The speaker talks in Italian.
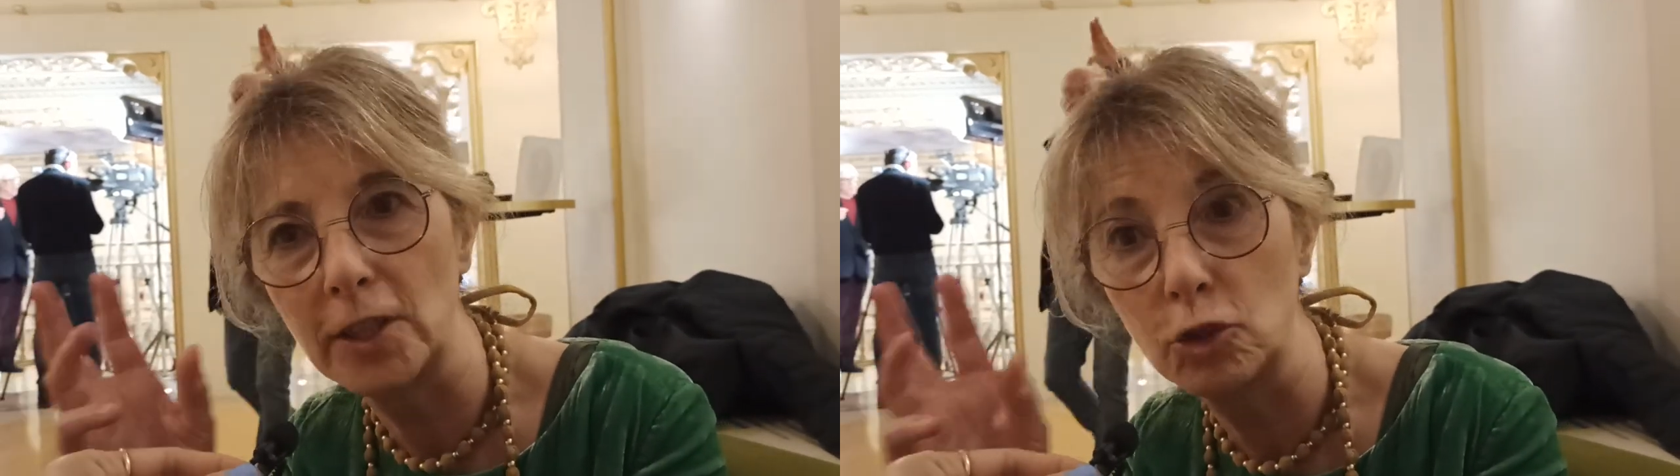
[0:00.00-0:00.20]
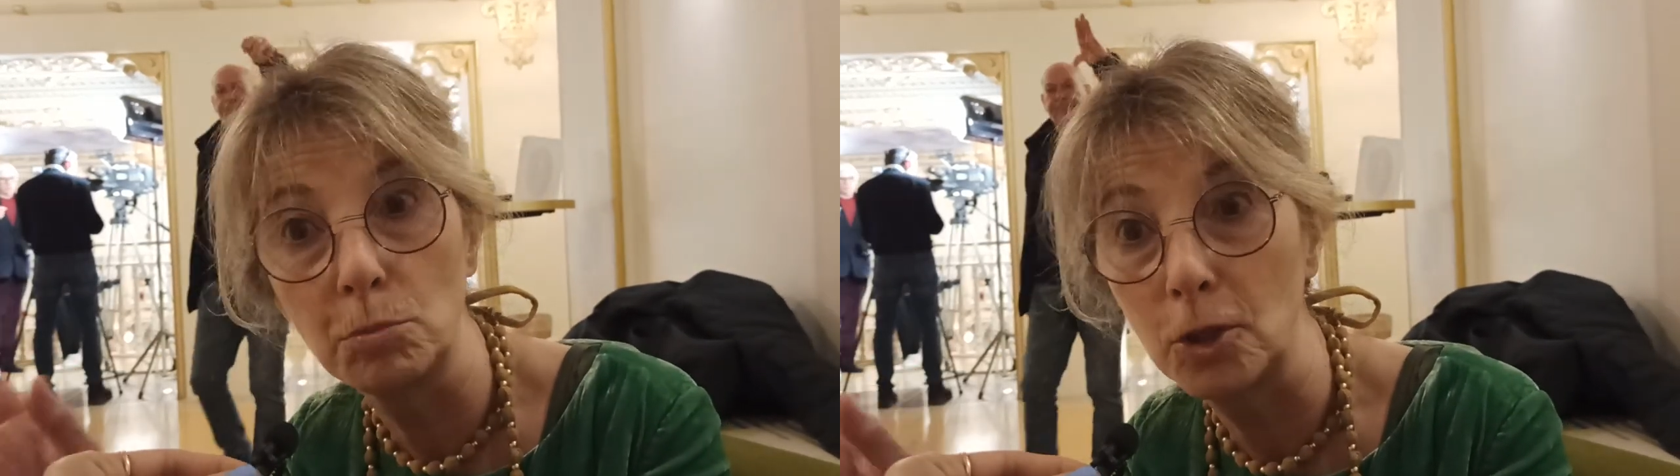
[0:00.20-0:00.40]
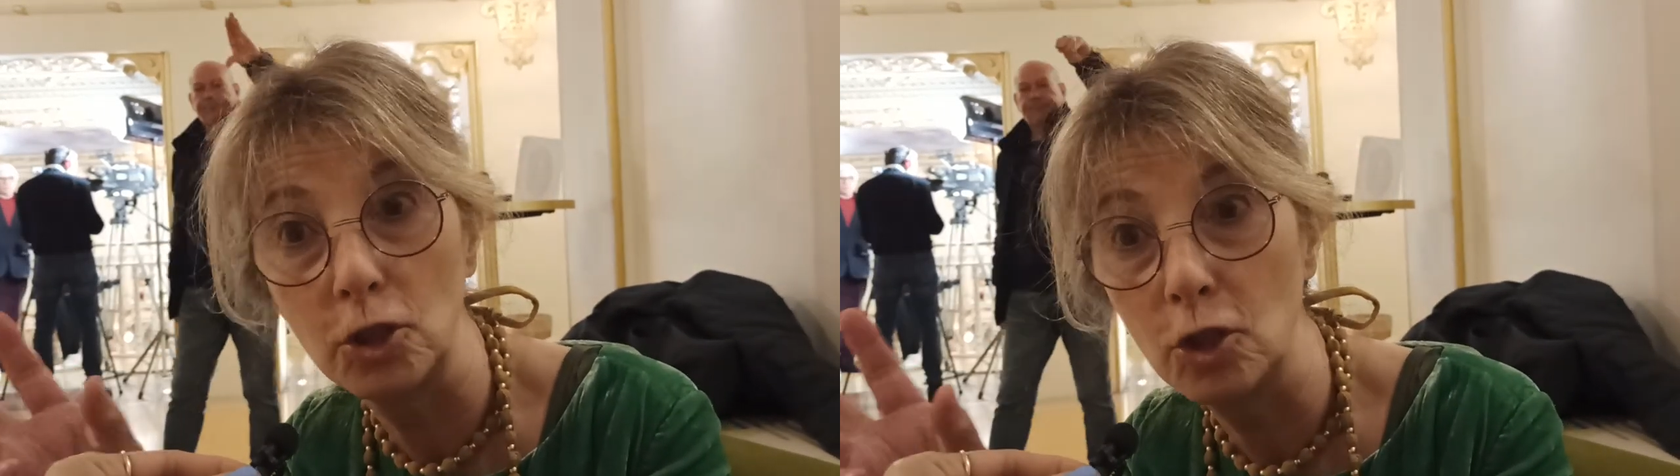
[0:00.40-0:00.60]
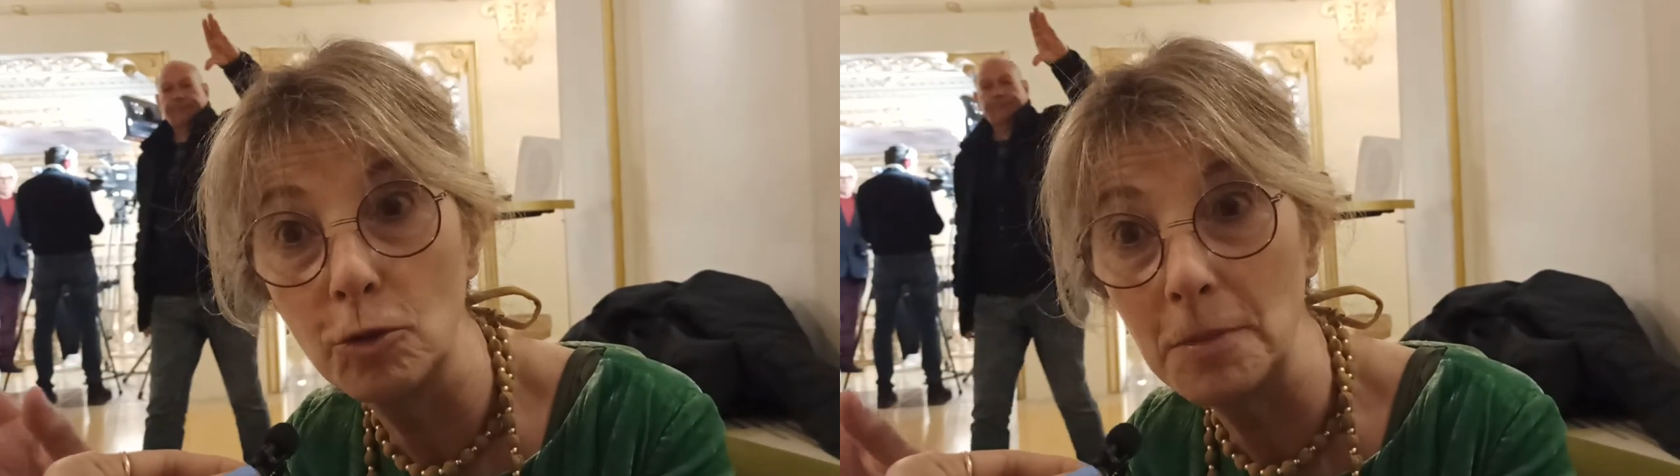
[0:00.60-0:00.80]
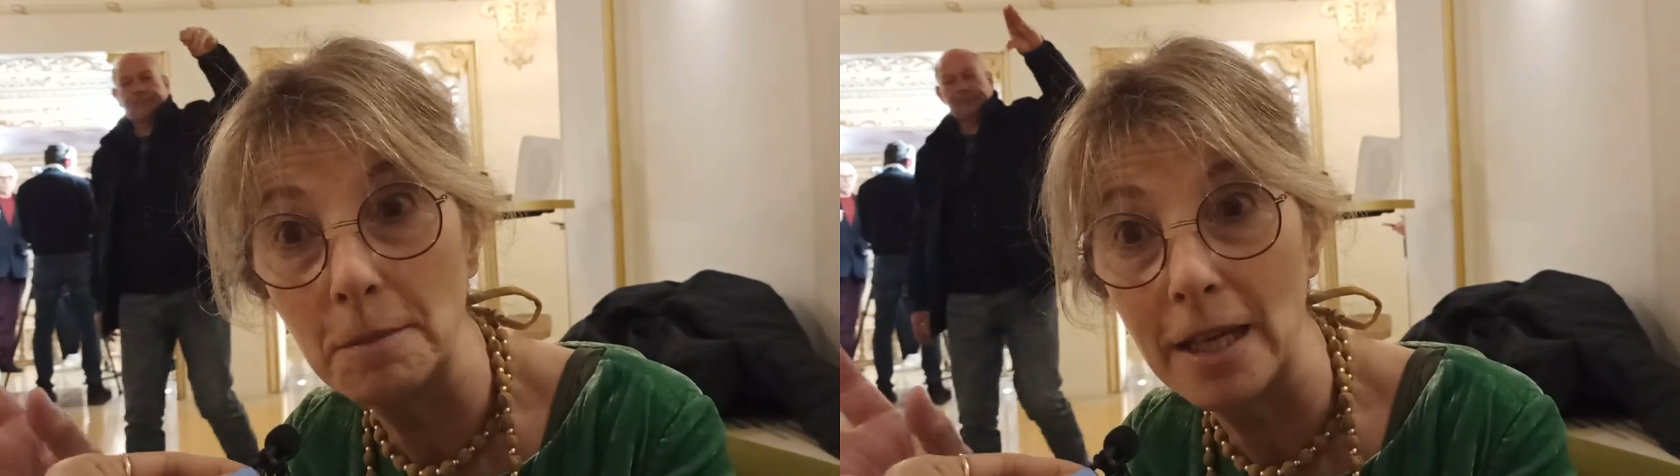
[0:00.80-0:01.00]
faccio un po' di
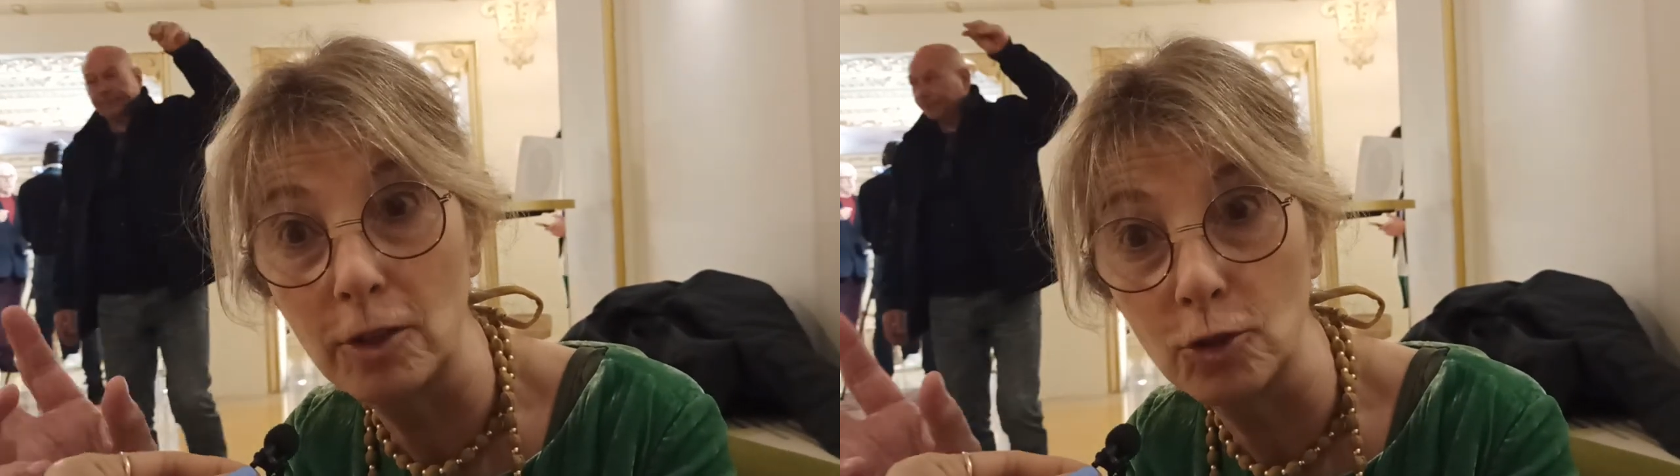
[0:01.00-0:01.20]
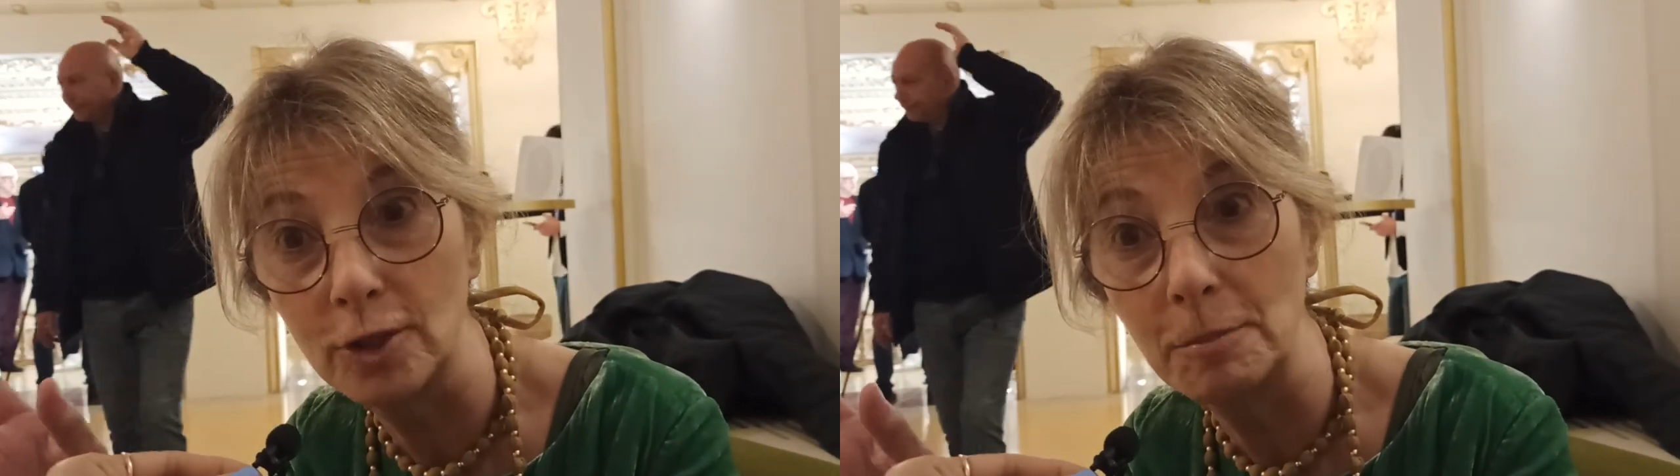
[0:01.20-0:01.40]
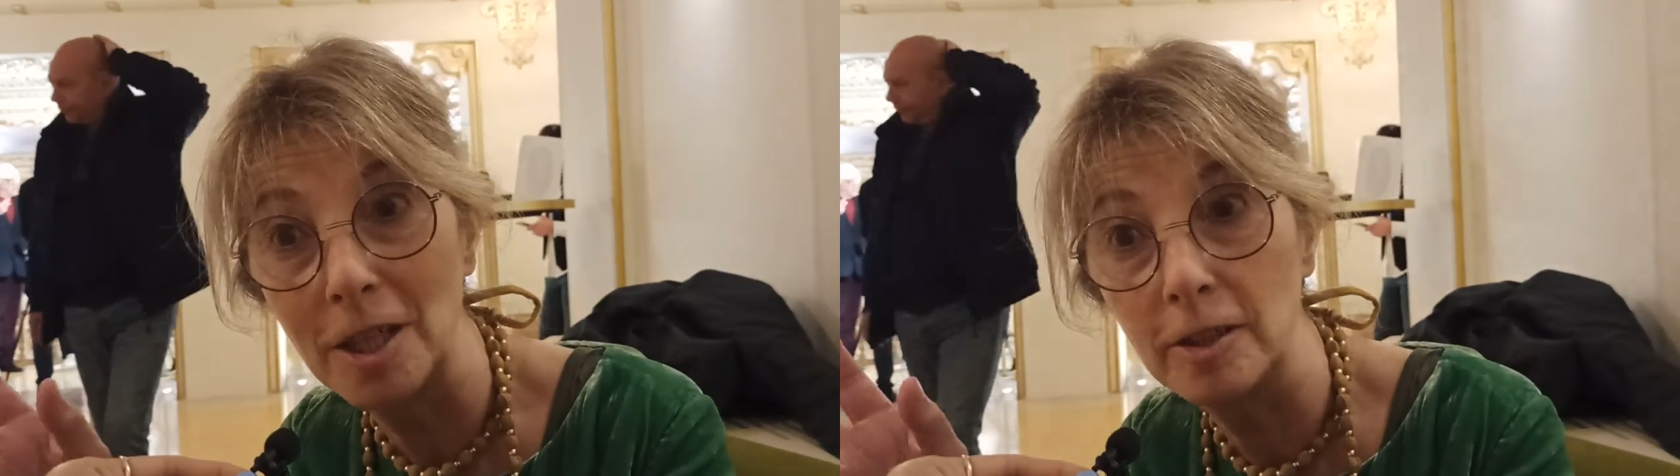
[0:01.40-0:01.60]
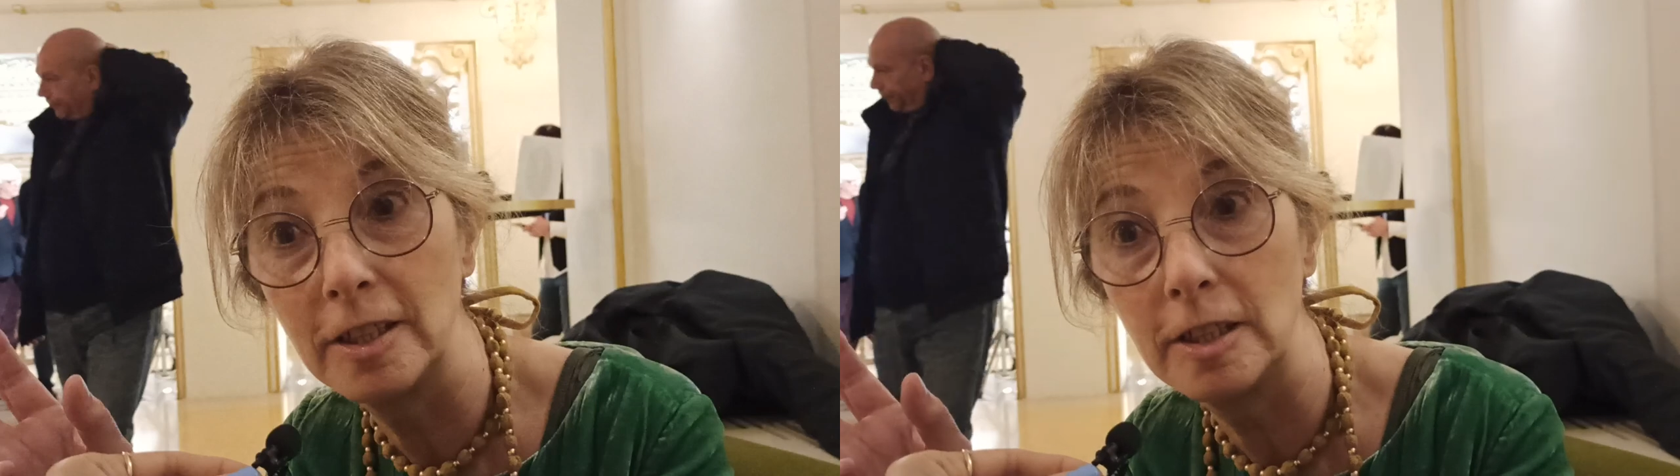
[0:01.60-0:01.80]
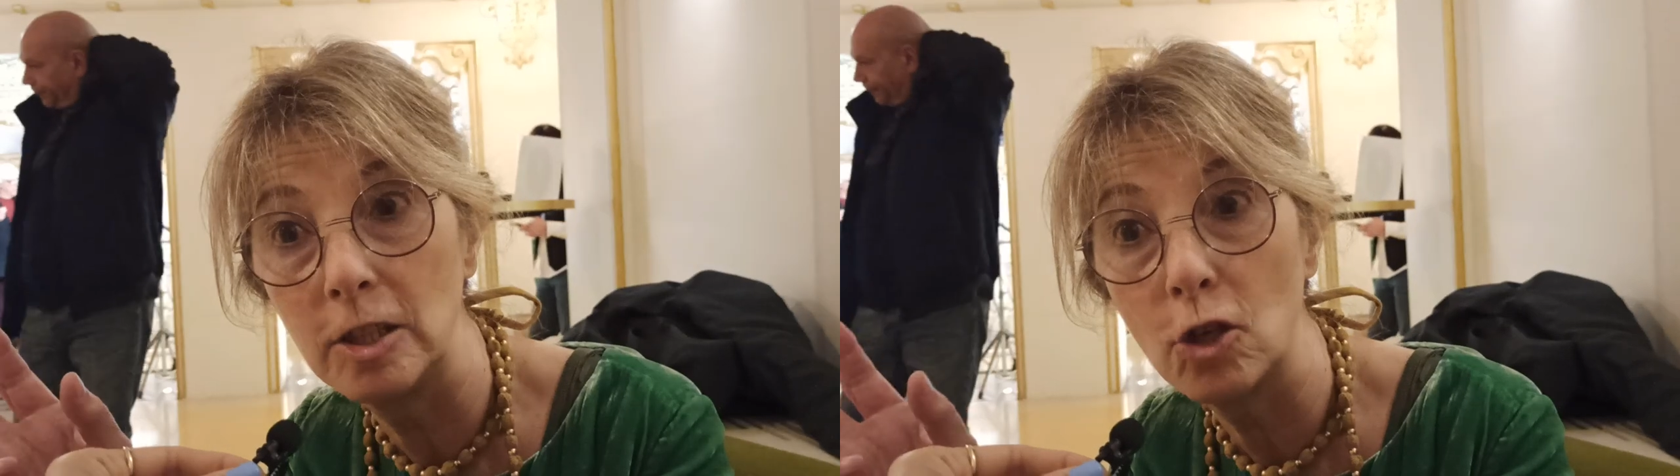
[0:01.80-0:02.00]
nomi ma è così per
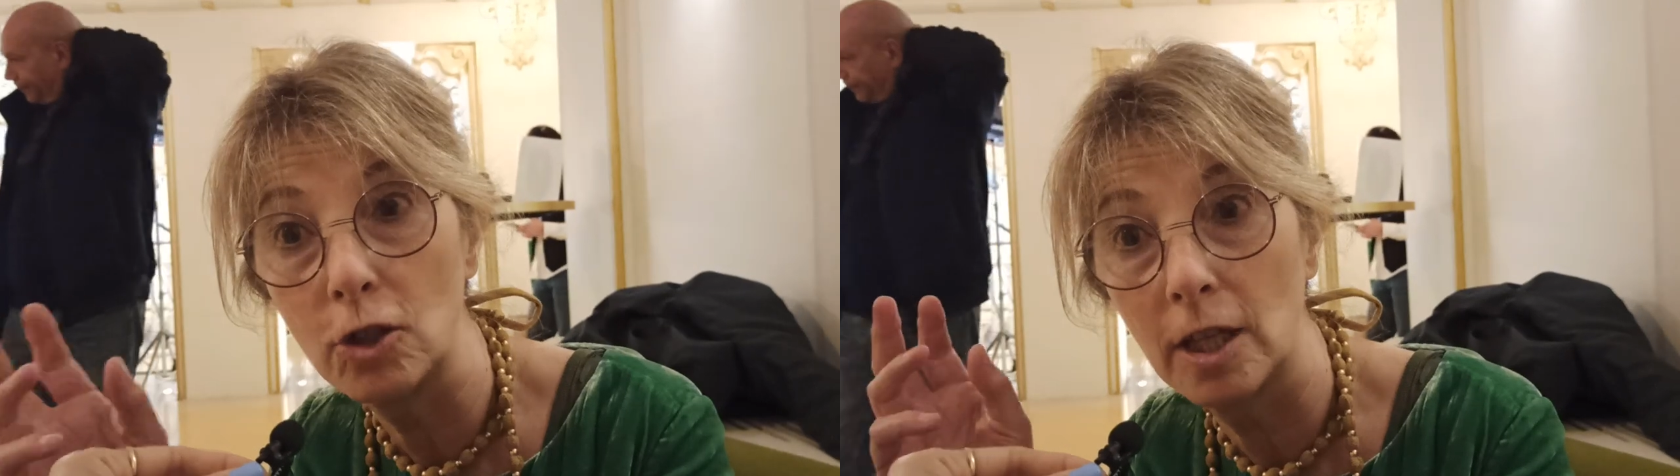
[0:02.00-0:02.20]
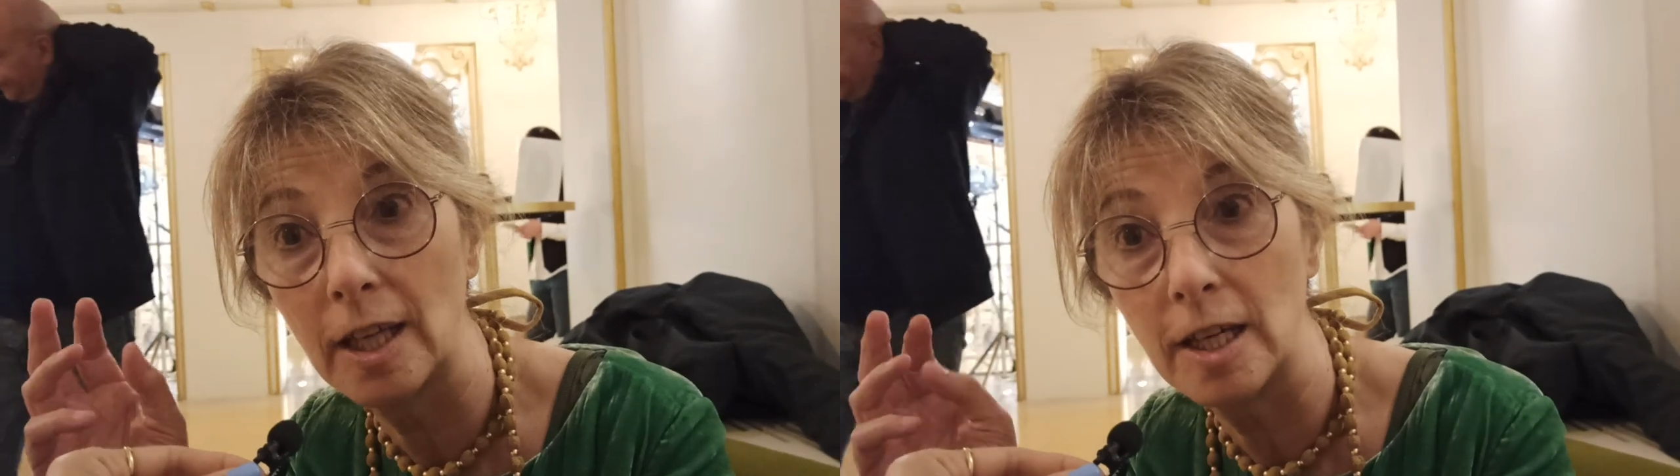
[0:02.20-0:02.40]
Didi Gnocchi